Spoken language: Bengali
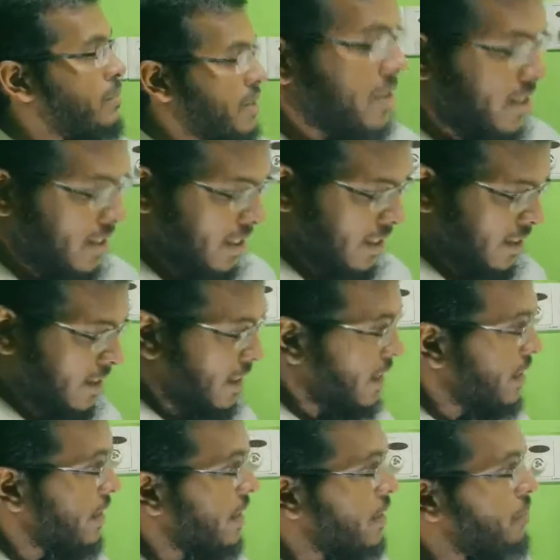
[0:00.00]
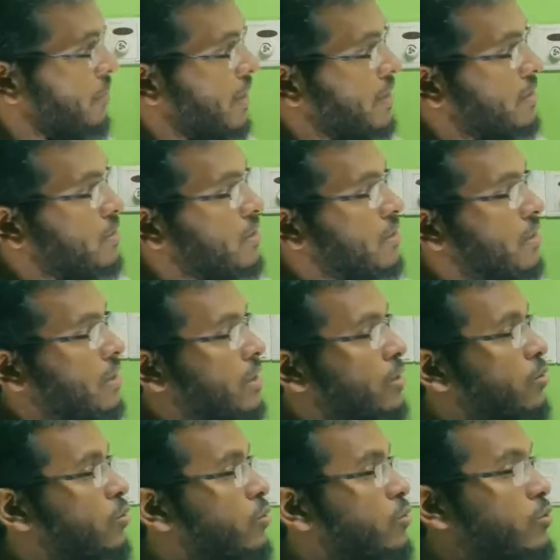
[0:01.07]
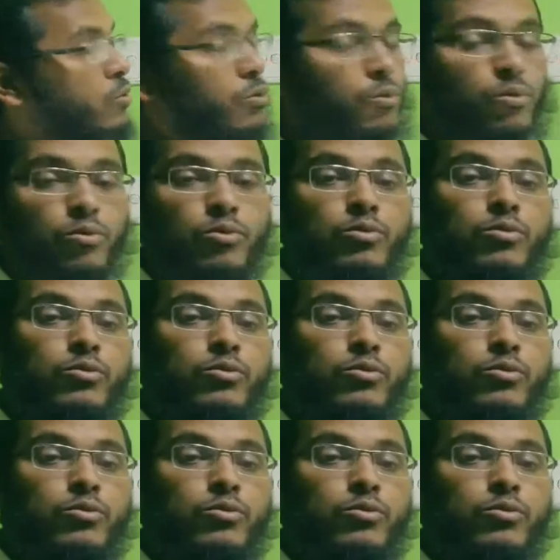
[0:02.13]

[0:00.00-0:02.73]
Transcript: আমার শিক্ষার্থীরা এই পাঠটা কতটুকু